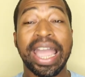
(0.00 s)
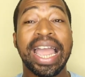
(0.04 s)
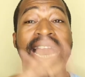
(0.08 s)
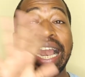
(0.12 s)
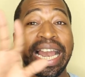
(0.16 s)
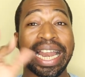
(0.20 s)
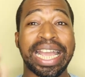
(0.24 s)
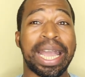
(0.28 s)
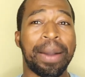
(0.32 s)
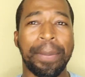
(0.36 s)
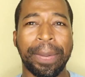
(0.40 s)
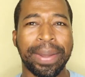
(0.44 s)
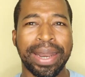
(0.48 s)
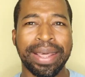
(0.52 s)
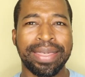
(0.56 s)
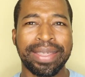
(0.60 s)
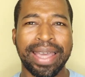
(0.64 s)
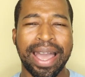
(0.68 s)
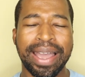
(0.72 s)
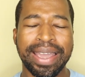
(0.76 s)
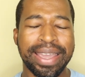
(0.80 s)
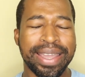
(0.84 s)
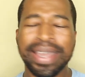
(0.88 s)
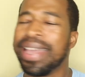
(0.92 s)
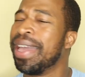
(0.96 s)
El que
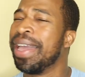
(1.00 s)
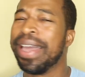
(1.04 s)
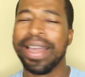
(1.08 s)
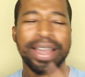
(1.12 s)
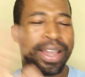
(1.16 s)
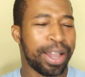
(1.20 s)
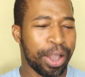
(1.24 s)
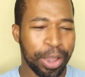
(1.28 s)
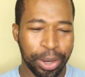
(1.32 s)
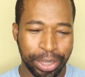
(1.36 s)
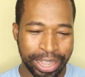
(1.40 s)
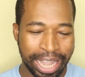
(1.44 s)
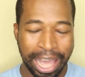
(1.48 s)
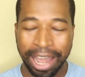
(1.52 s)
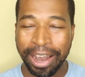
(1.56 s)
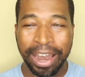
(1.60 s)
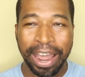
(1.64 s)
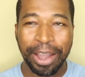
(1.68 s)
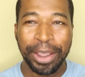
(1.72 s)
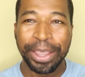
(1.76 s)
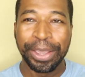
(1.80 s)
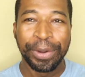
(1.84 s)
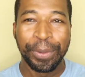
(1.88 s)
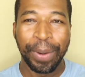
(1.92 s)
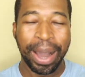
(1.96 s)
aparezca ahí, da
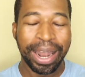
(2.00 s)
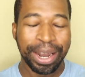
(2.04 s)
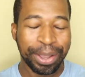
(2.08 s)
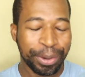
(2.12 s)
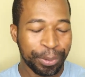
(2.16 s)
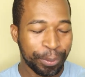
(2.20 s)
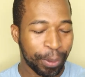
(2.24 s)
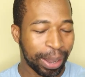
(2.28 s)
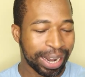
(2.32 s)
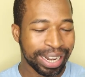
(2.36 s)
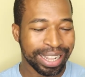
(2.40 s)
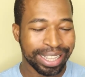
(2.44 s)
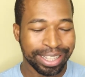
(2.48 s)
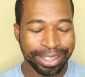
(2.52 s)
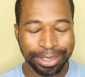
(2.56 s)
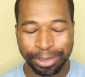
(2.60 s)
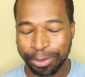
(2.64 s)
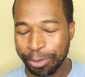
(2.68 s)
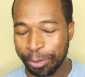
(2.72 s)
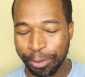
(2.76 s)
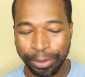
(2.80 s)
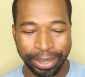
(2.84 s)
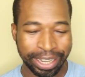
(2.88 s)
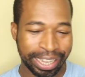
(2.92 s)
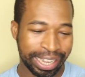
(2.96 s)
igual cuál
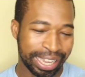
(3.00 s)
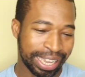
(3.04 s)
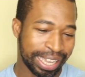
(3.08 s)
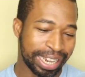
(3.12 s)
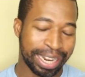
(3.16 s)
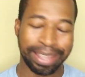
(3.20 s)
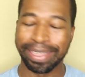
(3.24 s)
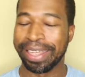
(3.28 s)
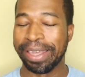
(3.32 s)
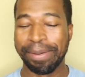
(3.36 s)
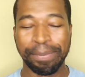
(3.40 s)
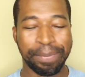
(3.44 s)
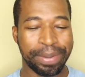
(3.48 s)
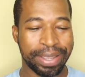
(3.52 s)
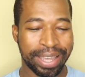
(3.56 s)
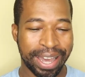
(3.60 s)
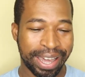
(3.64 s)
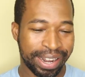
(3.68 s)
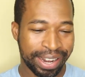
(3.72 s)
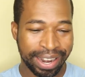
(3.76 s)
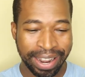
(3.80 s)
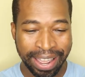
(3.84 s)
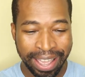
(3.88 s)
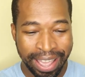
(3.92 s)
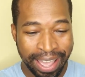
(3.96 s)
tú quieres
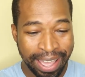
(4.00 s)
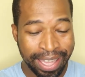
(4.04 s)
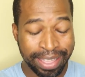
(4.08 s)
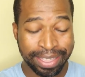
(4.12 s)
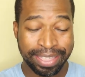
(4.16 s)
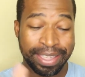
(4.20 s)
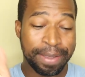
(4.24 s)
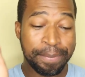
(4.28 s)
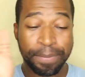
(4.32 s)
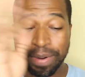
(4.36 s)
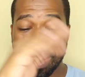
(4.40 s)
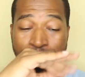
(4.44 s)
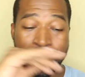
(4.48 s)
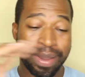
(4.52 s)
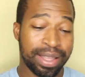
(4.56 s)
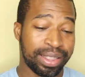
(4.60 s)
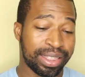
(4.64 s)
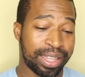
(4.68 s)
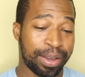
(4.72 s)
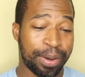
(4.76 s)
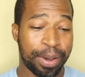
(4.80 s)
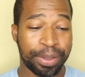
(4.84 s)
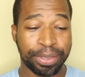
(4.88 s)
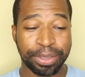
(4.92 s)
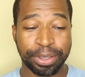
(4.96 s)
enviar.
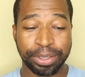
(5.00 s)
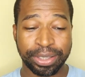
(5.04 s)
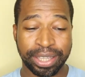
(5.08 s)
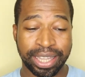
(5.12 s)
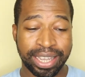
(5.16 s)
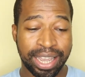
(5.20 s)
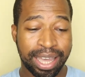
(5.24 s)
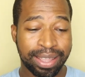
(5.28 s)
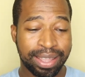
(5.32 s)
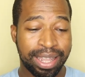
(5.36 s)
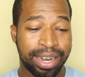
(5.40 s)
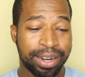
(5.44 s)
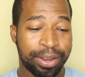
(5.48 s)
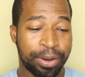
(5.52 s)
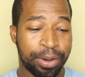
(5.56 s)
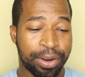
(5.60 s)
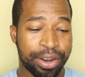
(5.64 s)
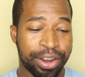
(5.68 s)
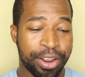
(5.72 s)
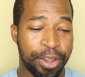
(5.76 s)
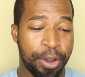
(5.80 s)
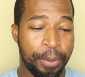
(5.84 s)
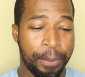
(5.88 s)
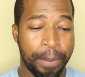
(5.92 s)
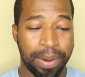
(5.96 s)
Simplemente cuando tengas el
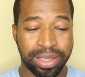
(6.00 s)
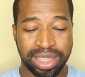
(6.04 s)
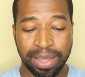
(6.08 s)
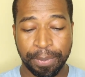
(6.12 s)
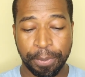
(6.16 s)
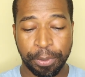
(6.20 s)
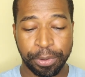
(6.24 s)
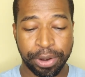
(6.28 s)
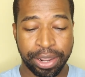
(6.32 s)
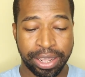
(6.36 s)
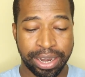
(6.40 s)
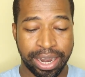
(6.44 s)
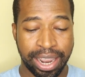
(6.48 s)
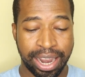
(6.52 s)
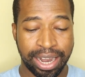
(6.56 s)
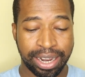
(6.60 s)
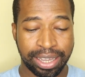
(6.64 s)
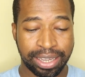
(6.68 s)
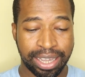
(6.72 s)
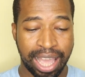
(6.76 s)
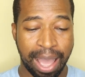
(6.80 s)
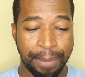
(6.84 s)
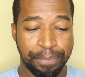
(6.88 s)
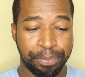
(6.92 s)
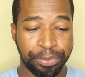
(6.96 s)
correo vas a poner el
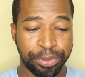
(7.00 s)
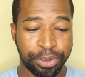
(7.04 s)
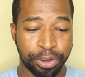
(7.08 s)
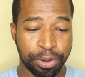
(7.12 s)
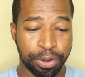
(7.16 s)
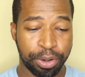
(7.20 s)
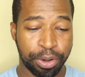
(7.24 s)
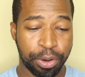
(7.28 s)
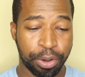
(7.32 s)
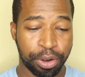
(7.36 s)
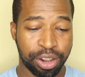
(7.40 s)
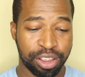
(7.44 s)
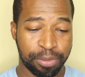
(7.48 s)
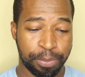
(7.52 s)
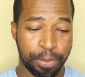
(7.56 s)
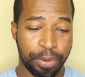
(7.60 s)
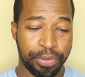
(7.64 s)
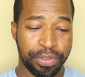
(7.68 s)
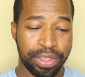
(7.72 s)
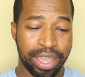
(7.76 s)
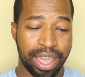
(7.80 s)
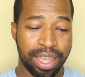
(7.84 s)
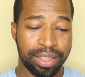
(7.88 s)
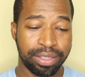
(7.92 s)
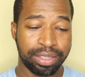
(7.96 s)
caption
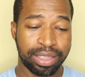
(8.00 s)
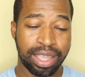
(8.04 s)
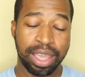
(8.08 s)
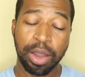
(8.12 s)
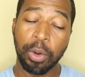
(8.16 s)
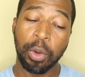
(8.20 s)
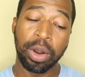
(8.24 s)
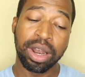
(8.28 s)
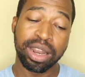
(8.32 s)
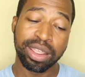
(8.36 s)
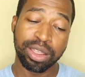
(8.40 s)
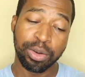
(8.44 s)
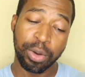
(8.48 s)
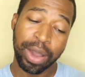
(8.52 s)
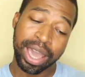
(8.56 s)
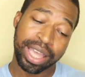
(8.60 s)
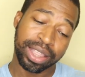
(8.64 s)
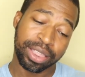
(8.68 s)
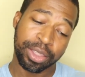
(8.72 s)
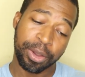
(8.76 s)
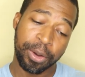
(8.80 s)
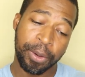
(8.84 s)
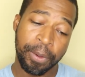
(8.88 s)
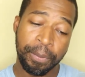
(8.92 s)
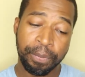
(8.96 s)
correspondiente o el
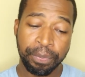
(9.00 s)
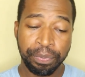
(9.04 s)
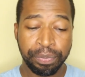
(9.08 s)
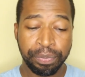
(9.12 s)
sujeto